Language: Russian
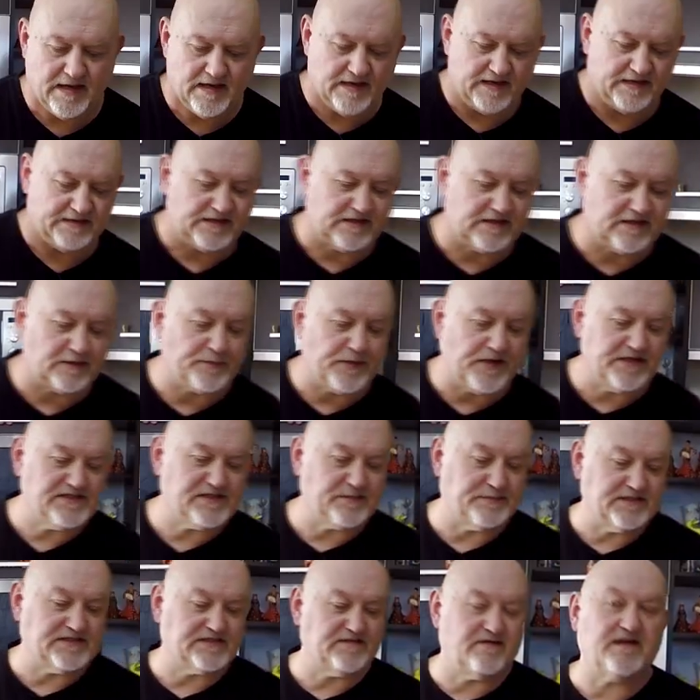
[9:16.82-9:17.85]
Вот этот
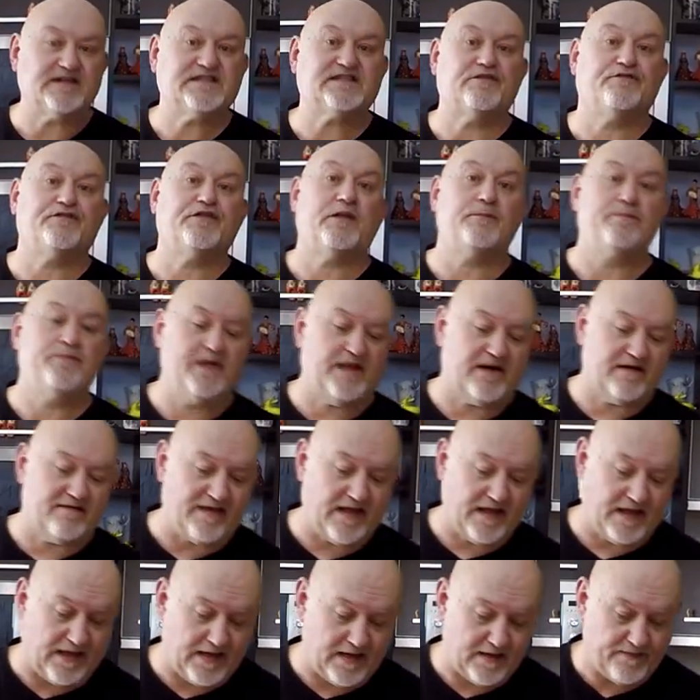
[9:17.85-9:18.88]
принцип называется
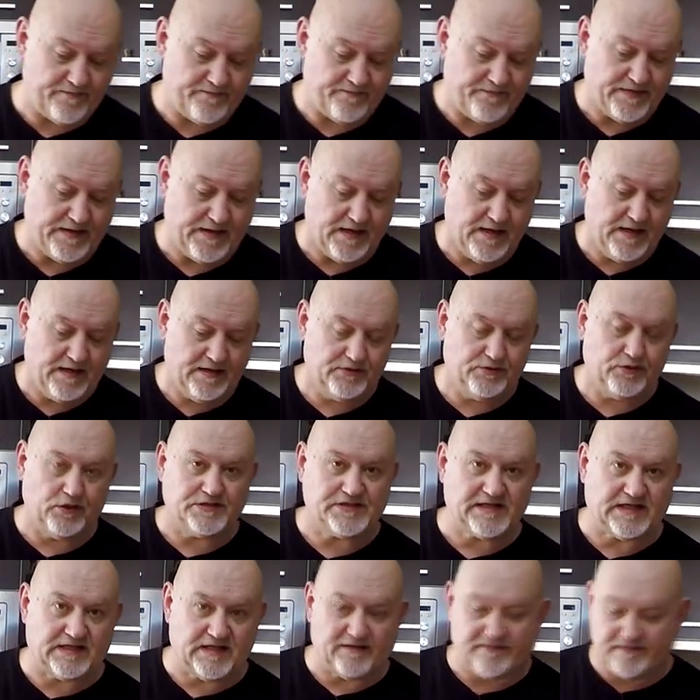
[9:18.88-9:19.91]
фламбирование. То
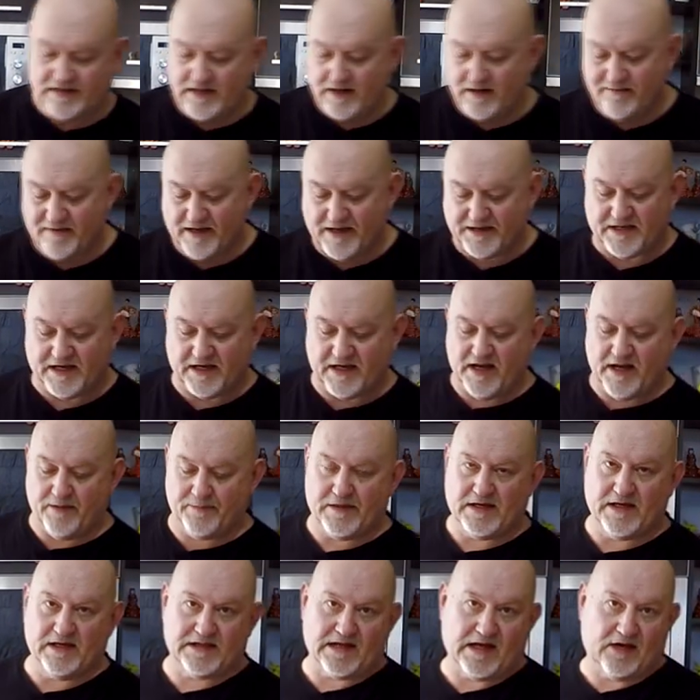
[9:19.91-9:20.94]
есть, когда вы наливаете
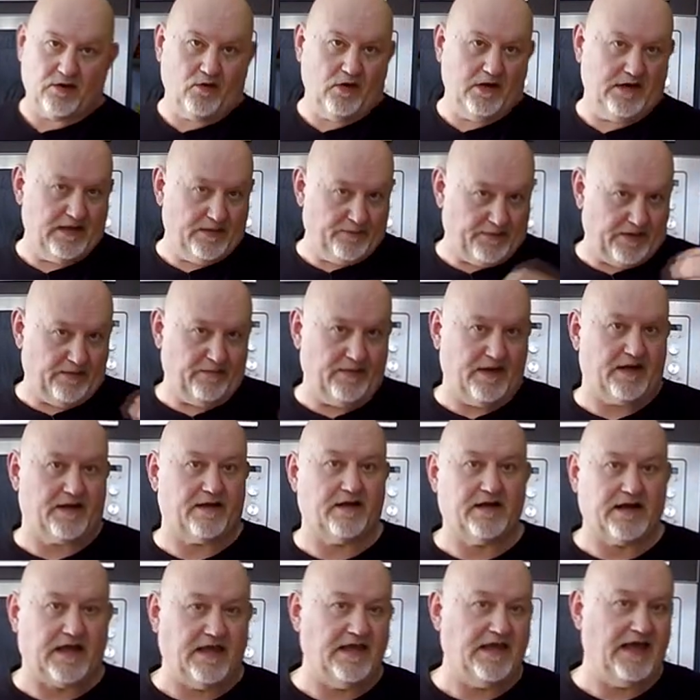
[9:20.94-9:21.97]
крепкий алкоголь,
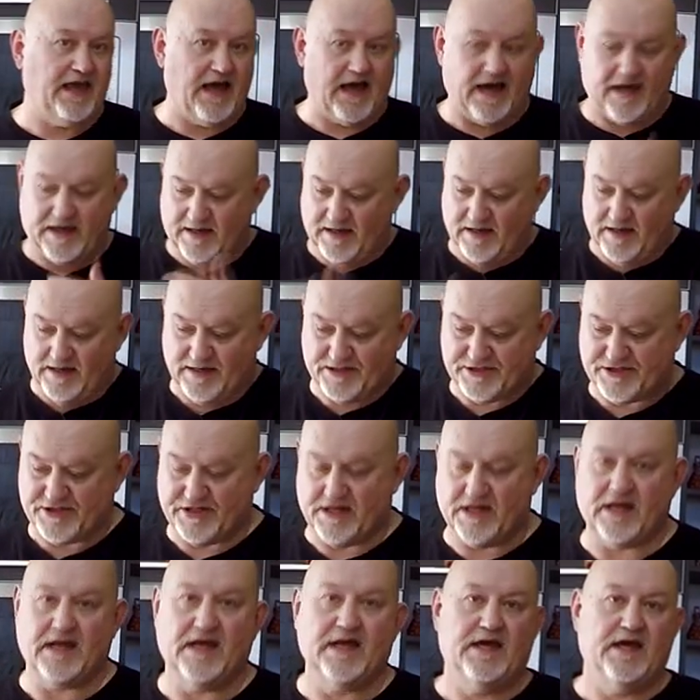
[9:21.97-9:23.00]
например, коньяк или
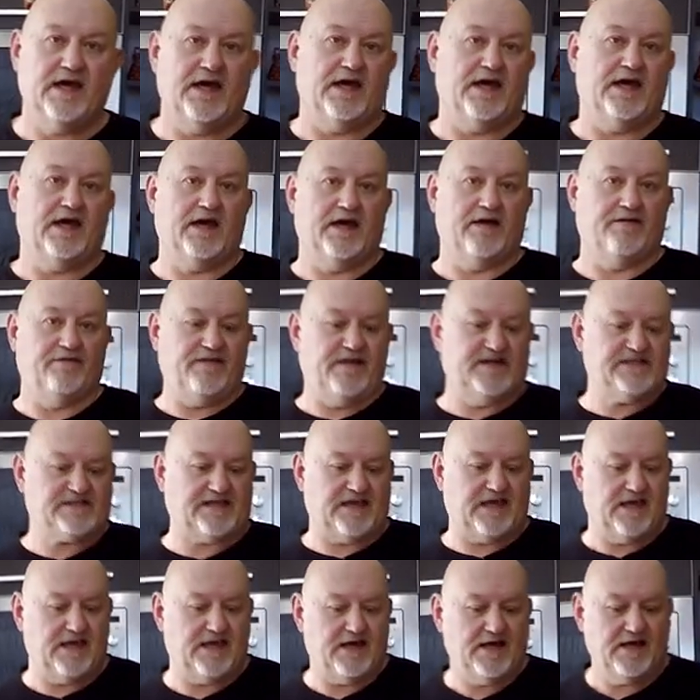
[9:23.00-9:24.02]
же э,
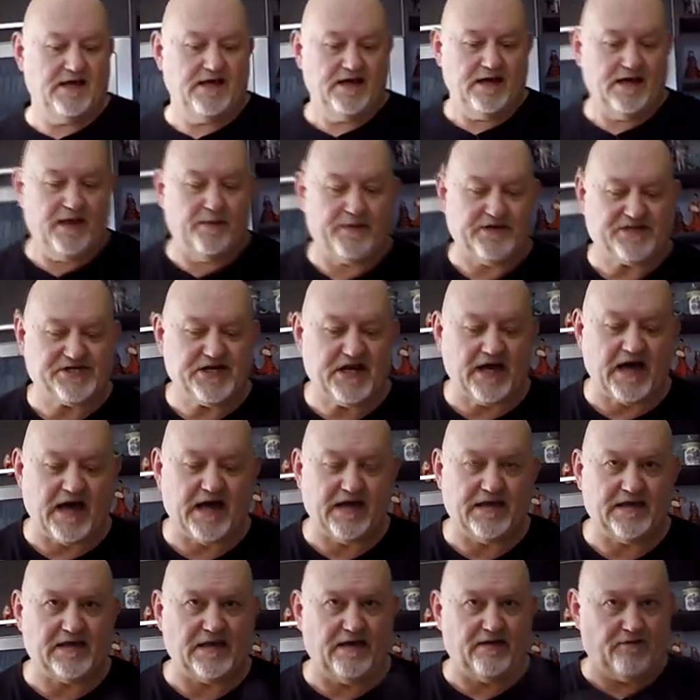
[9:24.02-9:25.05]
виски, и
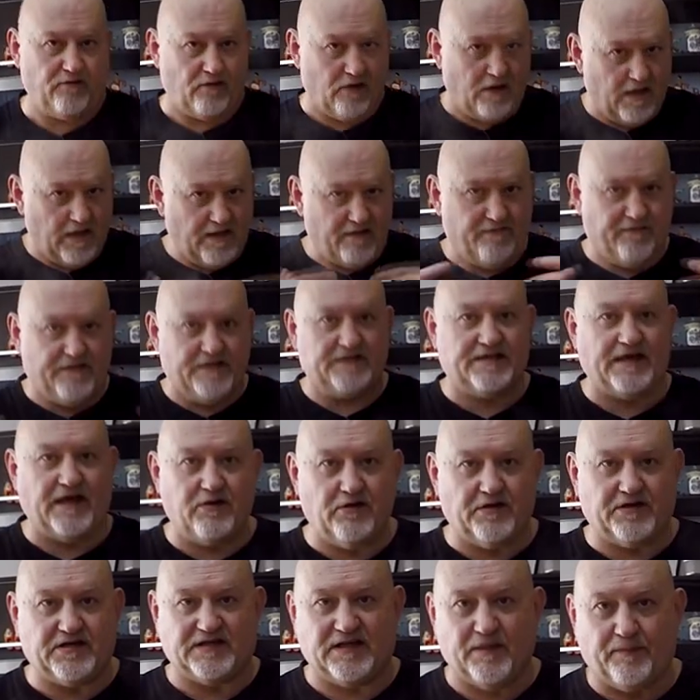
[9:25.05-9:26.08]
поджигаете его, вы
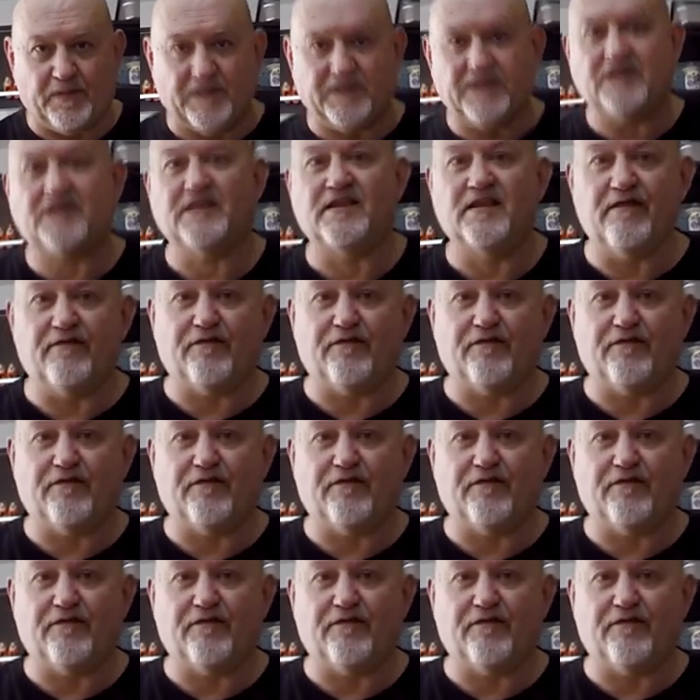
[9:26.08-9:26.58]
даете дополнительный